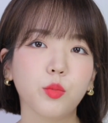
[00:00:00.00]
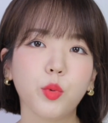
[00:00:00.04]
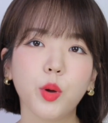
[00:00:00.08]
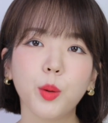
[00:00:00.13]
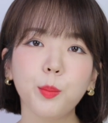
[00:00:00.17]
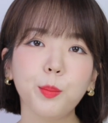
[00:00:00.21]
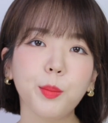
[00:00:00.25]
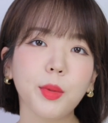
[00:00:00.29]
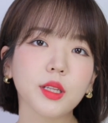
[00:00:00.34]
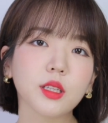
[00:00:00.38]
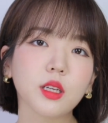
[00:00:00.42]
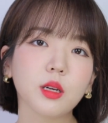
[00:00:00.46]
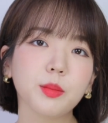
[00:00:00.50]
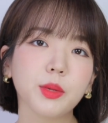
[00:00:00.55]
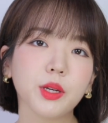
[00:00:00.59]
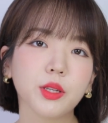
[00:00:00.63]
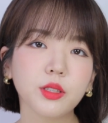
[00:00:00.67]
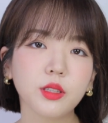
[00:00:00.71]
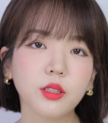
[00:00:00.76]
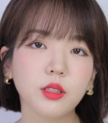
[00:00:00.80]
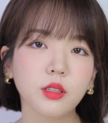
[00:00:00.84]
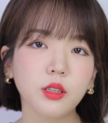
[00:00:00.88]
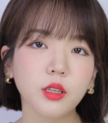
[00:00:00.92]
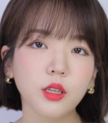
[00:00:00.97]

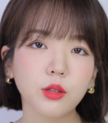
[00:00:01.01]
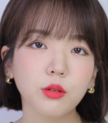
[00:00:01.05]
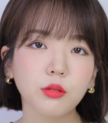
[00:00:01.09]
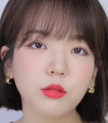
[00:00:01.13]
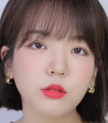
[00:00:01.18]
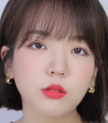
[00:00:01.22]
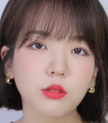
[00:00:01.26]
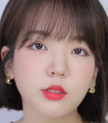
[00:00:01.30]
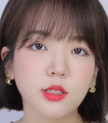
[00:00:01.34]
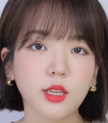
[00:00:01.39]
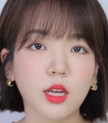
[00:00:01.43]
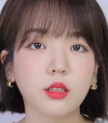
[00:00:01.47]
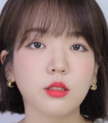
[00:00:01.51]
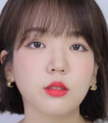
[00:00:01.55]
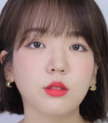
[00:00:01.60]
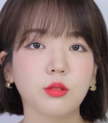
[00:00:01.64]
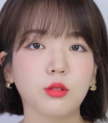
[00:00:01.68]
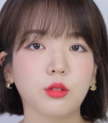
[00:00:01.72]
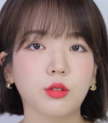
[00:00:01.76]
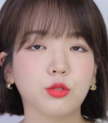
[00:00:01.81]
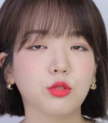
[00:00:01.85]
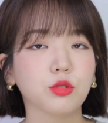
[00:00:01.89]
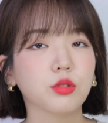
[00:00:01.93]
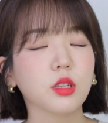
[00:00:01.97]
웬만하면은 1호를 사는
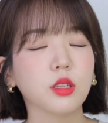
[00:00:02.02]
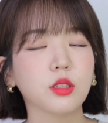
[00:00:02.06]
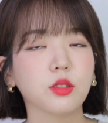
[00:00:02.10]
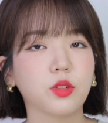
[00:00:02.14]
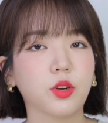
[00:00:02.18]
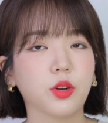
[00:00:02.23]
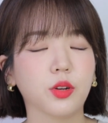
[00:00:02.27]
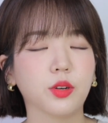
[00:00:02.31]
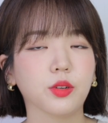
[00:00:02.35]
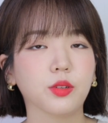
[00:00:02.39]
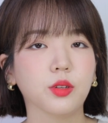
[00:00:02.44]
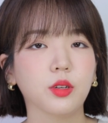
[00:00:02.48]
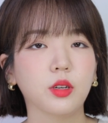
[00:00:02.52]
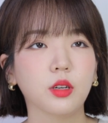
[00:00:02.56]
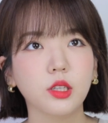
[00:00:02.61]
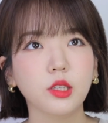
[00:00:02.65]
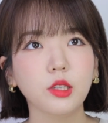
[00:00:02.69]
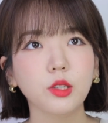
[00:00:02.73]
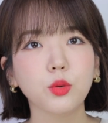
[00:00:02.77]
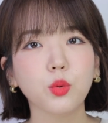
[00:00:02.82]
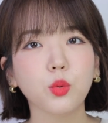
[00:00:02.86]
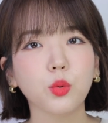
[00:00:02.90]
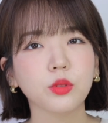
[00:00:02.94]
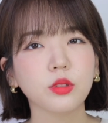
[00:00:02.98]
걸 추천드려요.
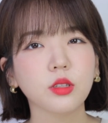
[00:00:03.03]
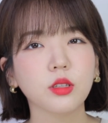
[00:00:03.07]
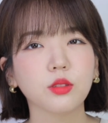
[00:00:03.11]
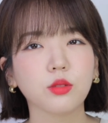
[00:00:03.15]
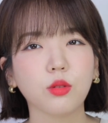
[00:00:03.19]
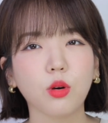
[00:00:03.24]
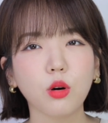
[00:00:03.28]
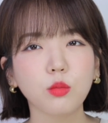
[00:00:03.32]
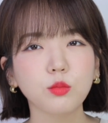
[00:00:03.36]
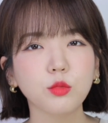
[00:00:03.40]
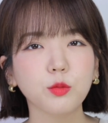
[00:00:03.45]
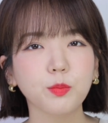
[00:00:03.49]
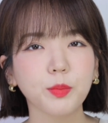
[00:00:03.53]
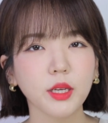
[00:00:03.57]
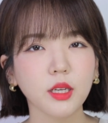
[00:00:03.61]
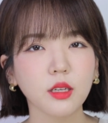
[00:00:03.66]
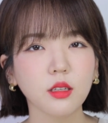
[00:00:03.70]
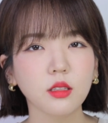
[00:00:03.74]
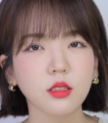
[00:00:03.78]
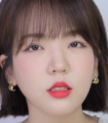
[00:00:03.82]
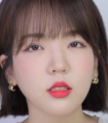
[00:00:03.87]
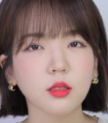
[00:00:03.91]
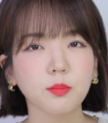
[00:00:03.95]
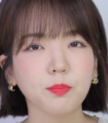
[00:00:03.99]
2호는 너무
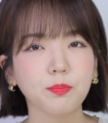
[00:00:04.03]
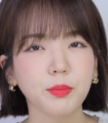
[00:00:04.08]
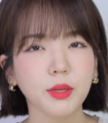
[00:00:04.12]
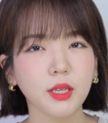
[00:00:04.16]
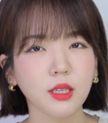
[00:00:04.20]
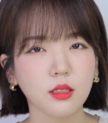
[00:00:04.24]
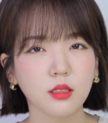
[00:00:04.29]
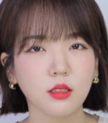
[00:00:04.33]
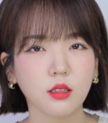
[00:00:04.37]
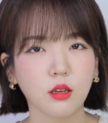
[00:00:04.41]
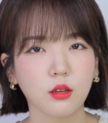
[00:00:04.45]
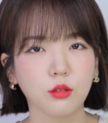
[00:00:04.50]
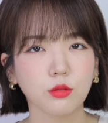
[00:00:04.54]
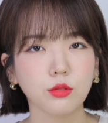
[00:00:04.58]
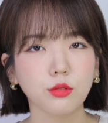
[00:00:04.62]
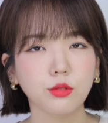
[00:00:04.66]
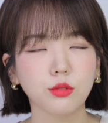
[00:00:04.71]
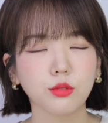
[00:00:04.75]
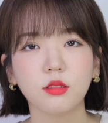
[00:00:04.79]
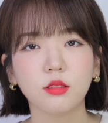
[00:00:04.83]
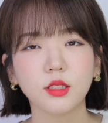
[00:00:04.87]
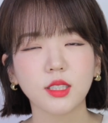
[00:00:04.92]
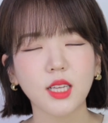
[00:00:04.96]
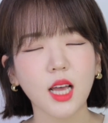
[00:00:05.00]
핑크
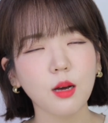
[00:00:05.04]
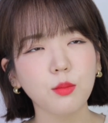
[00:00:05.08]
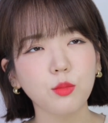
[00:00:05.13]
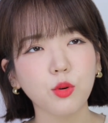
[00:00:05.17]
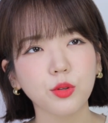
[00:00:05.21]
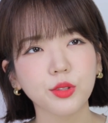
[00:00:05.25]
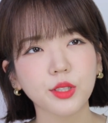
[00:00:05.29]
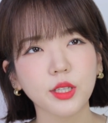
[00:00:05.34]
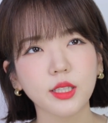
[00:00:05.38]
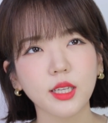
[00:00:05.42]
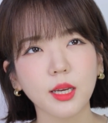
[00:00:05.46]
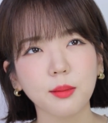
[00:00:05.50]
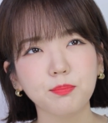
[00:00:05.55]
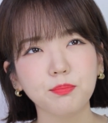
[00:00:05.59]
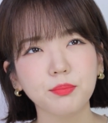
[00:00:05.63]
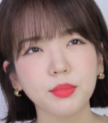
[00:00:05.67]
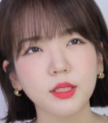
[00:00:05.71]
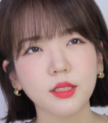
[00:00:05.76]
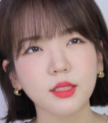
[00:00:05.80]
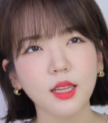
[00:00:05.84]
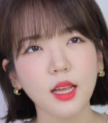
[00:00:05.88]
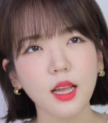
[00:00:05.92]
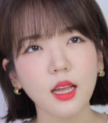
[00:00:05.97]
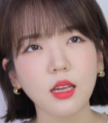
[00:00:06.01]
핑크하고 3호는
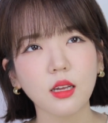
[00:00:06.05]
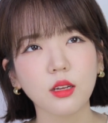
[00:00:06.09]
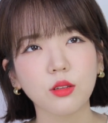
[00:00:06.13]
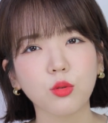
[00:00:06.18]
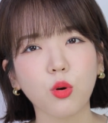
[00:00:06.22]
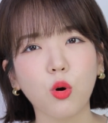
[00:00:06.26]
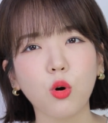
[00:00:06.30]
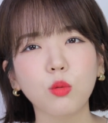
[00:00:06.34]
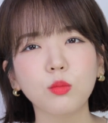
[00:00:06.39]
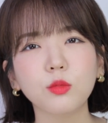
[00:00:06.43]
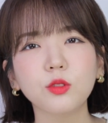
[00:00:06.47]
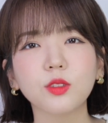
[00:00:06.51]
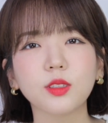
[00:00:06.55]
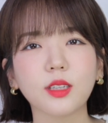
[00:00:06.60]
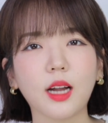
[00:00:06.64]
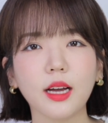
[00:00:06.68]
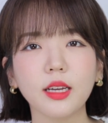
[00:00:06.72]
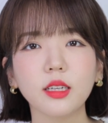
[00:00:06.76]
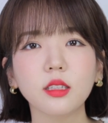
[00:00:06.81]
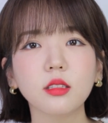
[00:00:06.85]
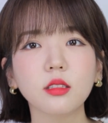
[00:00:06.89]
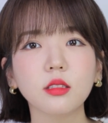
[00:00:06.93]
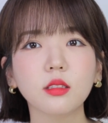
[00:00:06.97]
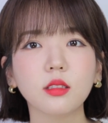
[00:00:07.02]
예쁜데 너무
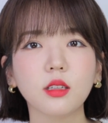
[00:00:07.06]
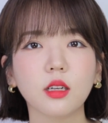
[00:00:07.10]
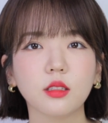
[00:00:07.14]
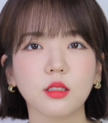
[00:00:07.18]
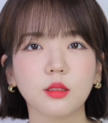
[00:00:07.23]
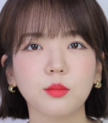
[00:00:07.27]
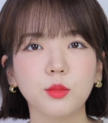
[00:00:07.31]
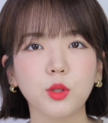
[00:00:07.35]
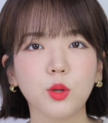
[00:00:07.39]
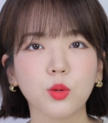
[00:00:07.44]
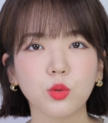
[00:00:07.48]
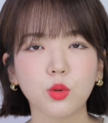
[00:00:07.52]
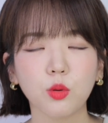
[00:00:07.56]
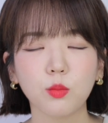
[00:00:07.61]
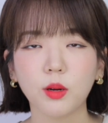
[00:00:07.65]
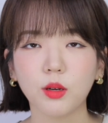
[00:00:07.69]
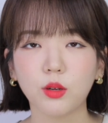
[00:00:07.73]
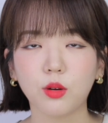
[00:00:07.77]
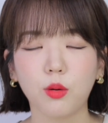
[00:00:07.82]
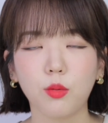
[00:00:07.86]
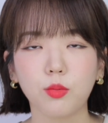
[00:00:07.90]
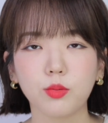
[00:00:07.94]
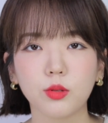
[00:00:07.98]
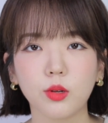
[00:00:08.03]
라이트한 음영
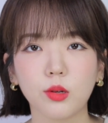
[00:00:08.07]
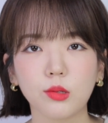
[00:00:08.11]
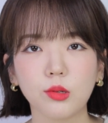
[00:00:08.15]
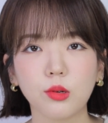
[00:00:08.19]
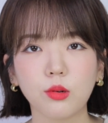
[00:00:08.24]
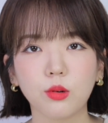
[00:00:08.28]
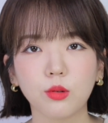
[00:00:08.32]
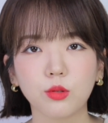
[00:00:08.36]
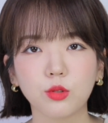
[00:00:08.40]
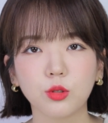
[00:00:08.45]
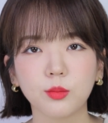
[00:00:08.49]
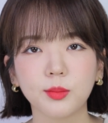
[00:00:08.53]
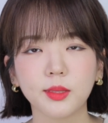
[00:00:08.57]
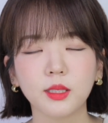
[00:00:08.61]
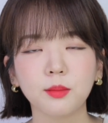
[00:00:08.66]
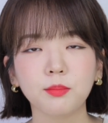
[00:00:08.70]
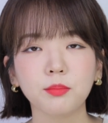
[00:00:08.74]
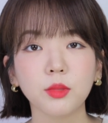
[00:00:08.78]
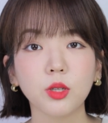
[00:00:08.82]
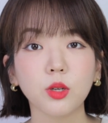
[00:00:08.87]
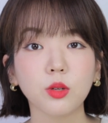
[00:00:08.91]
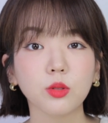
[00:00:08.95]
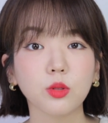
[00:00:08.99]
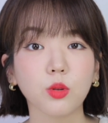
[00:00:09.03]
톤밖에 없어서 좀
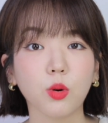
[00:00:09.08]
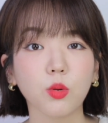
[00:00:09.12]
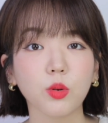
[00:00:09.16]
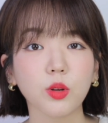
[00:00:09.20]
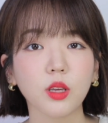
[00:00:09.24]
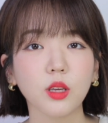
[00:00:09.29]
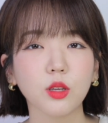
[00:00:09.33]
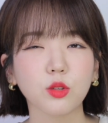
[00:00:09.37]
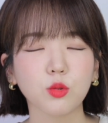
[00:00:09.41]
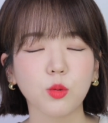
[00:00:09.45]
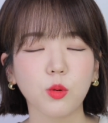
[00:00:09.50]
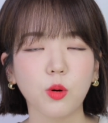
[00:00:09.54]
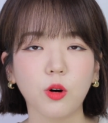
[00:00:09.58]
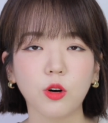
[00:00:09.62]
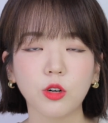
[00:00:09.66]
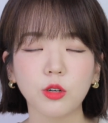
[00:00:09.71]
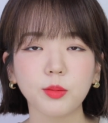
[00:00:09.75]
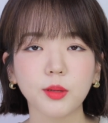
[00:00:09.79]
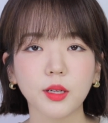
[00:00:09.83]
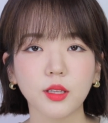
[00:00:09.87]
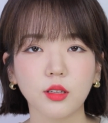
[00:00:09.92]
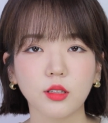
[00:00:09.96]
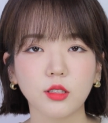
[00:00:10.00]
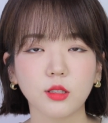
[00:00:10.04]
음영 넣기 좀 어렵겠다